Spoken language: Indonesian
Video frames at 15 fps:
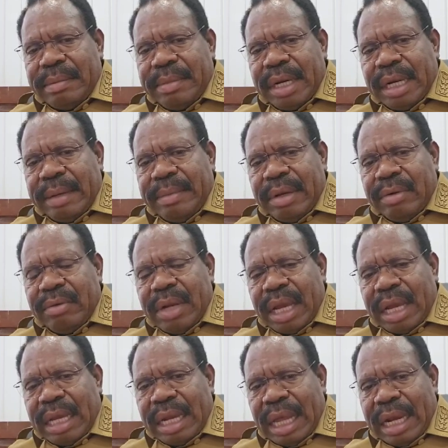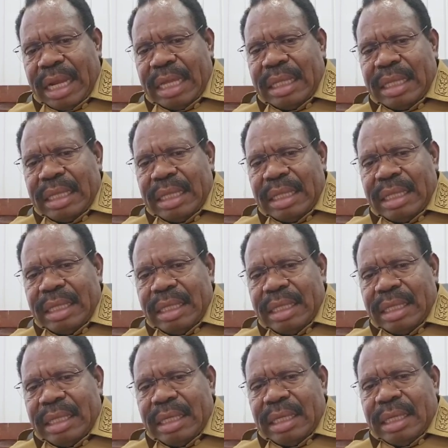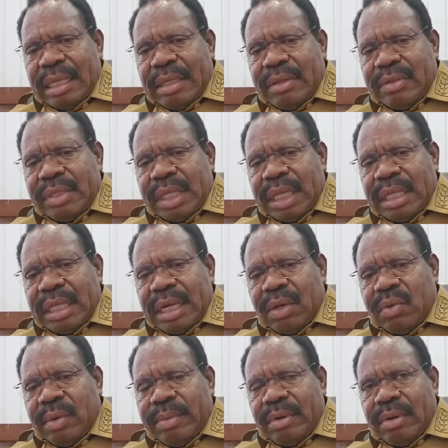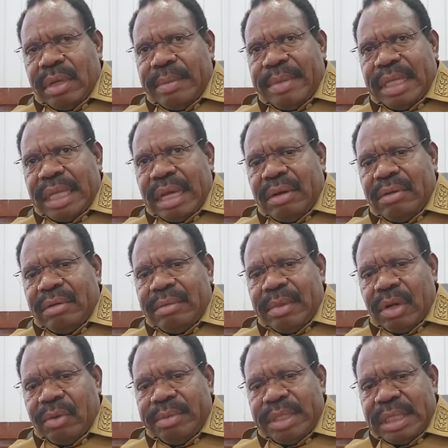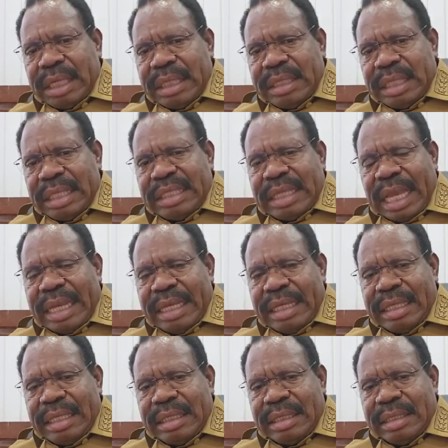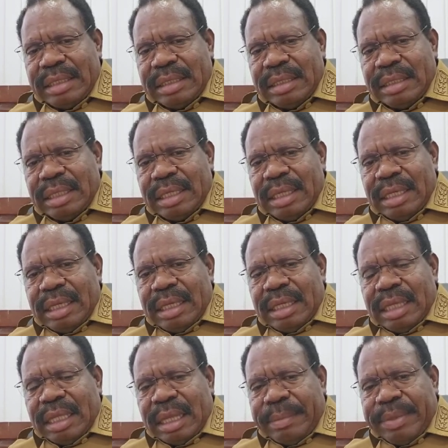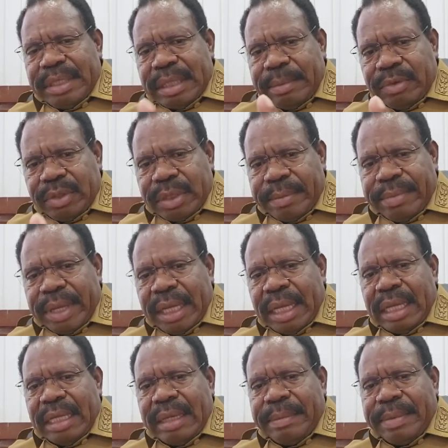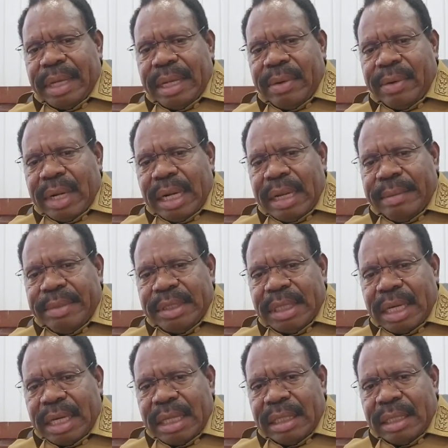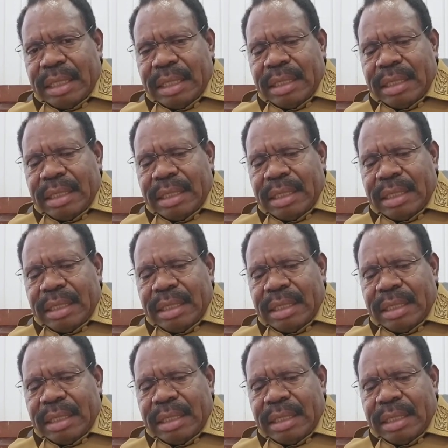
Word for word: mereka menggunakan alat. Itu sekitar 25 tahun belum bisa selesai. Tetapi mau sampaikan kepada warga masyarakat